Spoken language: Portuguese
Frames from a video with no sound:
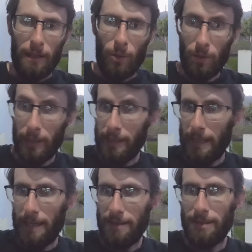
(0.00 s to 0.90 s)

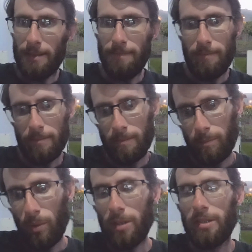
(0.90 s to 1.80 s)
holandesa,
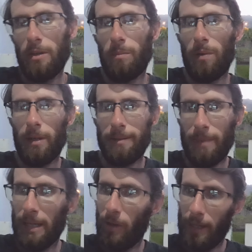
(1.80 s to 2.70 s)
por ser um porte
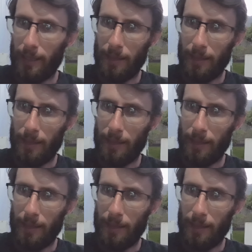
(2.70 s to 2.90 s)
maior,